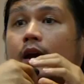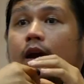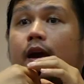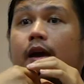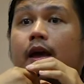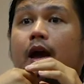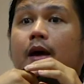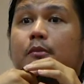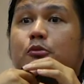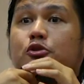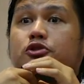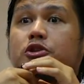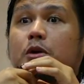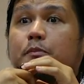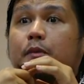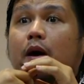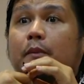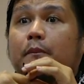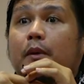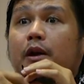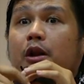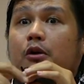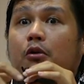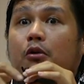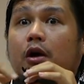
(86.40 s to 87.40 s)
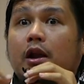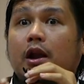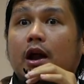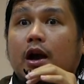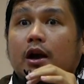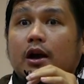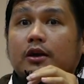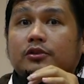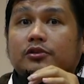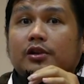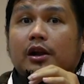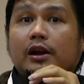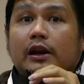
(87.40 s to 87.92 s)
Kaya mo siya
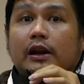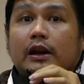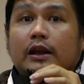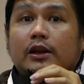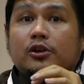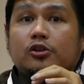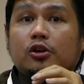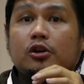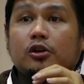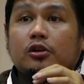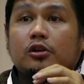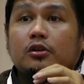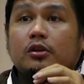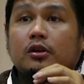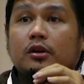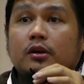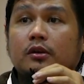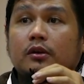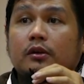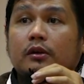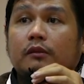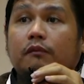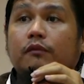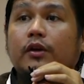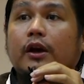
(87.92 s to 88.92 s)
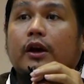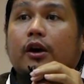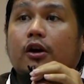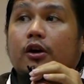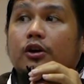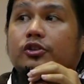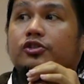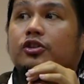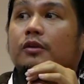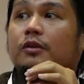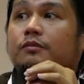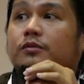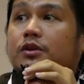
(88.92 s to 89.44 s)
papaliwanagan sa religion
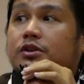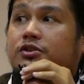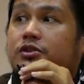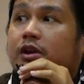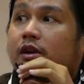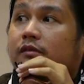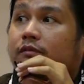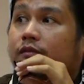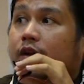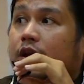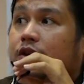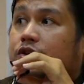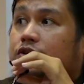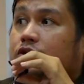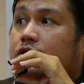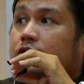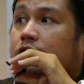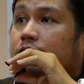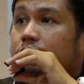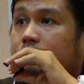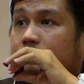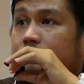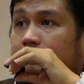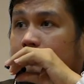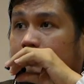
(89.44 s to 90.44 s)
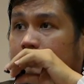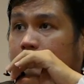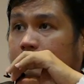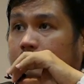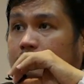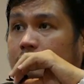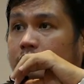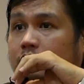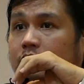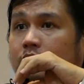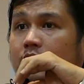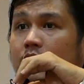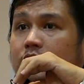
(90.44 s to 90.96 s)
because of the salvation.
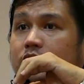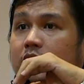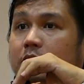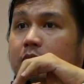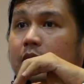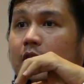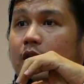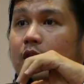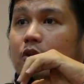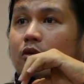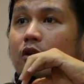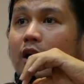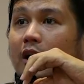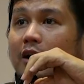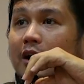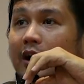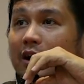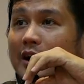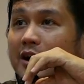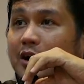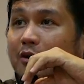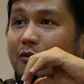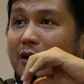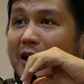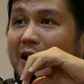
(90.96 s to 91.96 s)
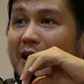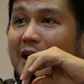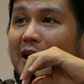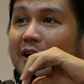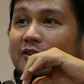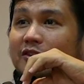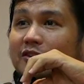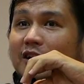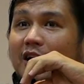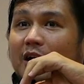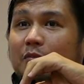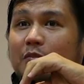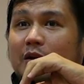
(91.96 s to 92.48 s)
Kasi meron kang naniniwala ka
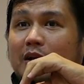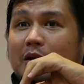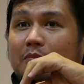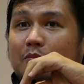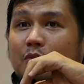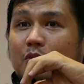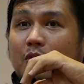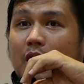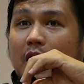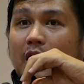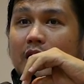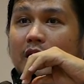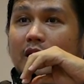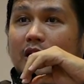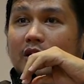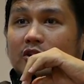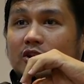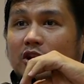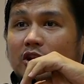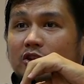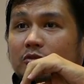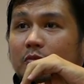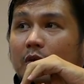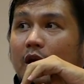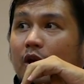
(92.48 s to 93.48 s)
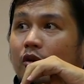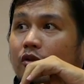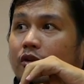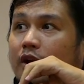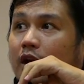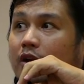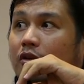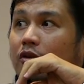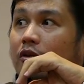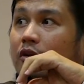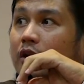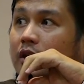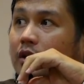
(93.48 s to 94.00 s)
sa kabilang buhay. Ligtas ba ako
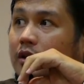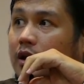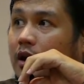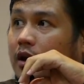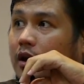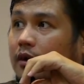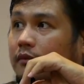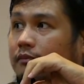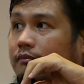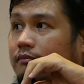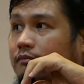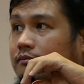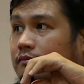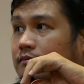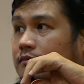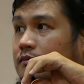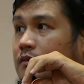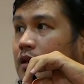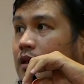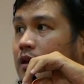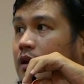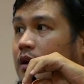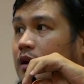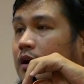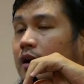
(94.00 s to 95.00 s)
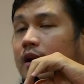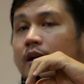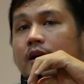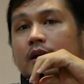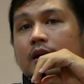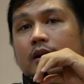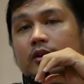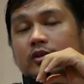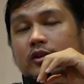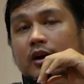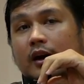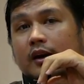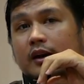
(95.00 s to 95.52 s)
dyan o hindi?
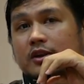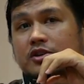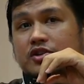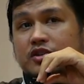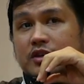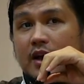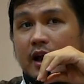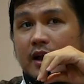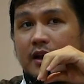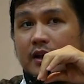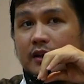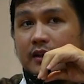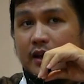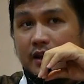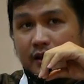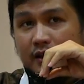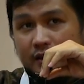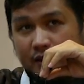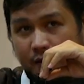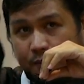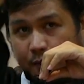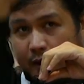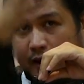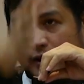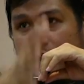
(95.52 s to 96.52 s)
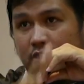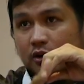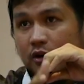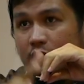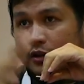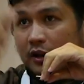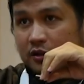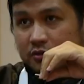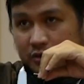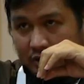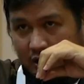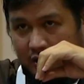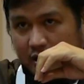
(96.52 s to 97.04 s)
Sa Christianity, define ko,
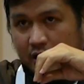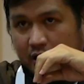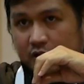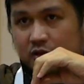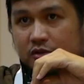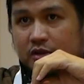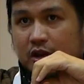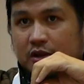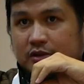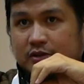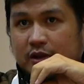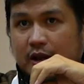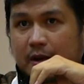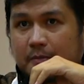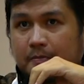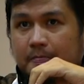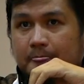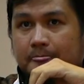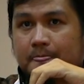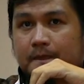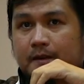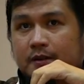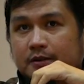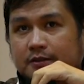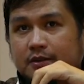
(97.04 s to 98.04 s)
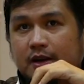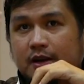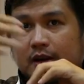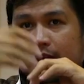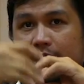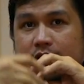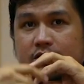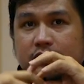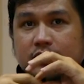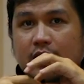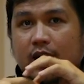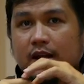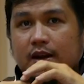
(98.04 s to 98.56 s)
tapos tingnan nyo sa Islam. Sa
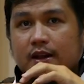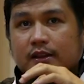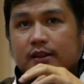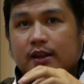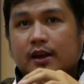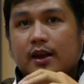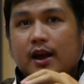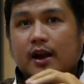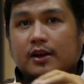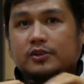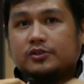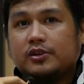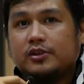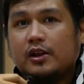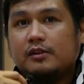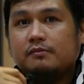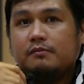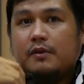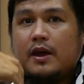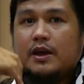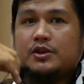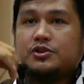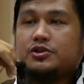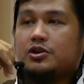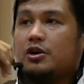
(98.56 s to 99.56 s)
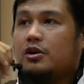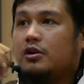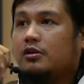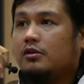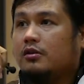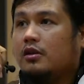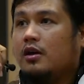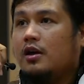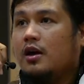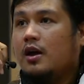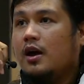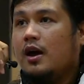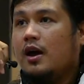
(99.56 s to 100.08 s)
Christianity, ang salvation
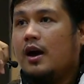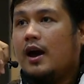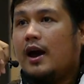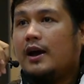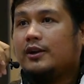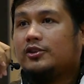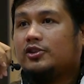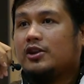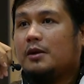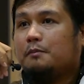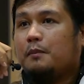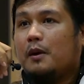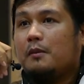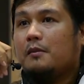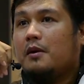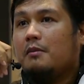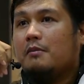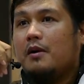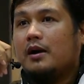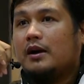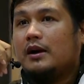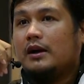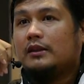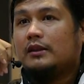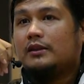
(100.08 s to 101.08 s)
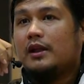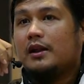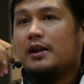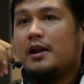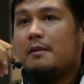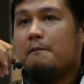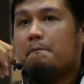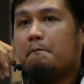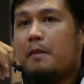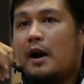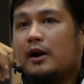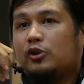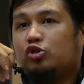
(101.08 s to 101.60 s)
ay sa pamamagitan
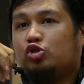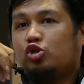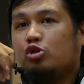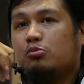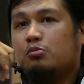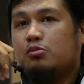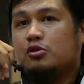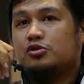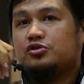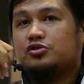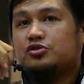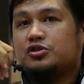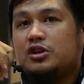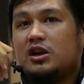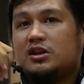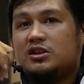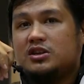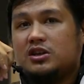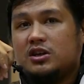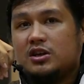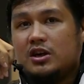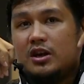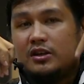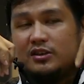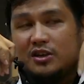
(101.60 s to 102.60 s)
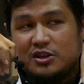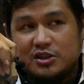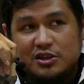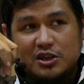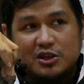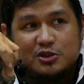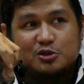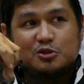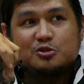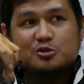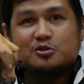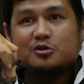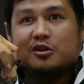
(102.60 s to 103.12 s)
ng pagtubos ni, G- ni
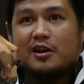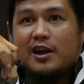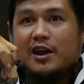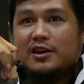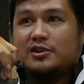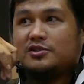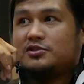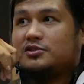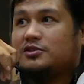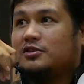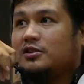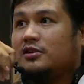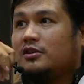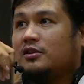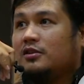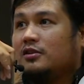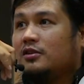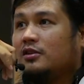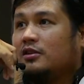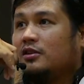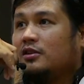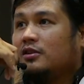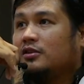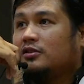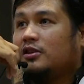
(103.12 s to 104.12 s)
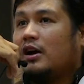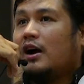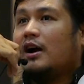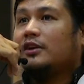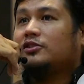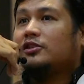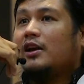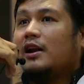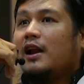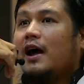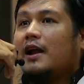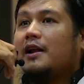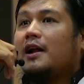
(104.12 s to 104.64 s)
Jesus Christ sa
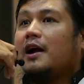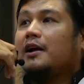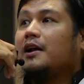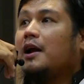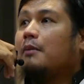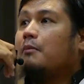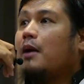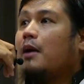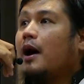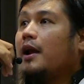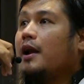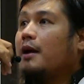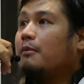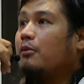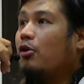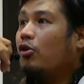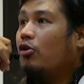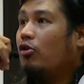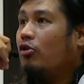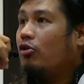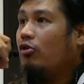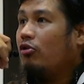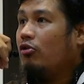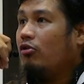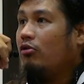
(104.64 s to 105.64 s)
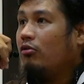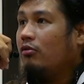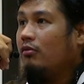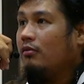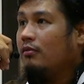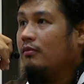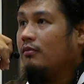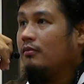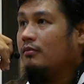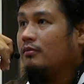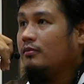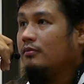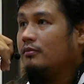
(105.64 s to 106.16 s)
kasalanang namana mo.
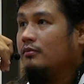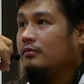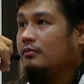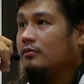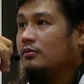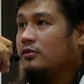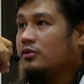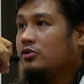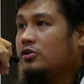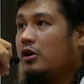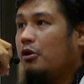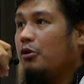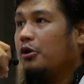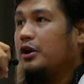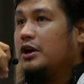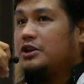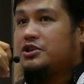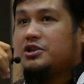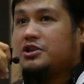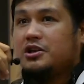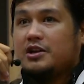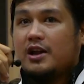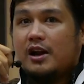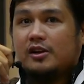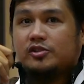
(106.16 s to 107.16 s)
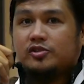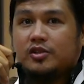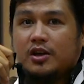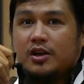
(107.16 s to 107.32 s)
Sa original